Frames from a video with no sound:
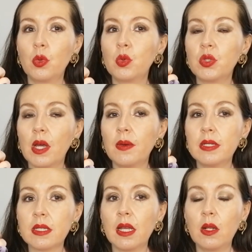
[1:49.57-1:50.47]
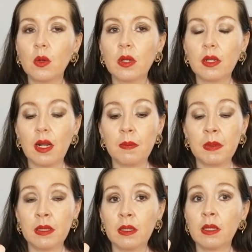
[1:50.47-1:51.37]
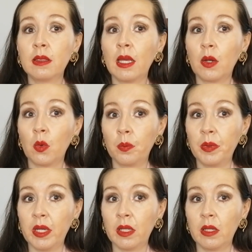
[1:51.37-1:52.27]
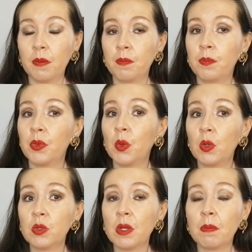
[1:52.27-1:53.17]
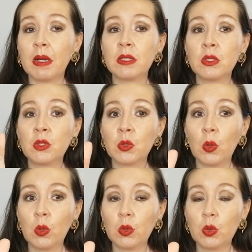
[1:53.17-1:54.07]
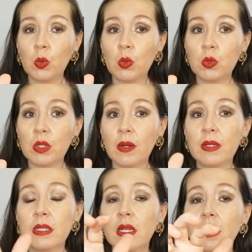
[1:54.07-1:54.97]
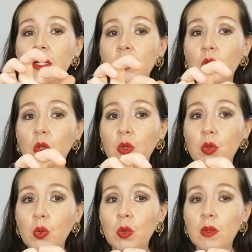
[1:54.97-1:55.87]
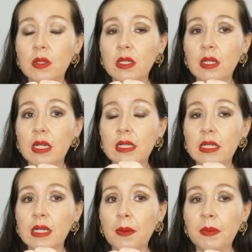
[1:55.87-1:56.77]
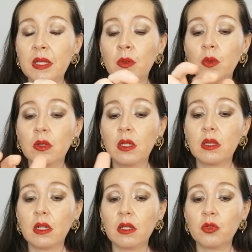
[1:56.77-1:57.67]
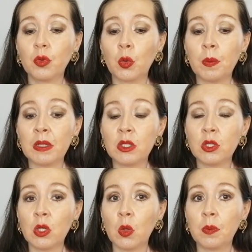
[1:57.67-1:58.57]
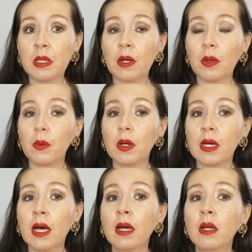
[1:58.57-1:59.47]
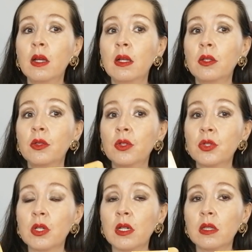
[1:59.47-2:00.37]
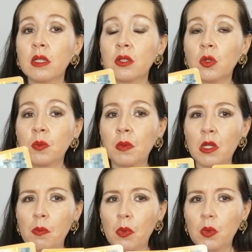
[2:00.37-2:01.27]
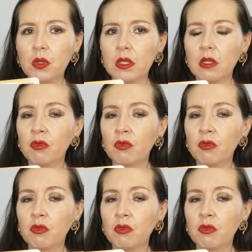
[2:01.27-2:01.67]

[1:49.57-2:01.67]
Tú sabes qué es lo que realmente te conviene no los demás, solo tú lo sabes, solo tú debes seguir ese camino de transformación. Mira, veo acá dos cartas con mariposas.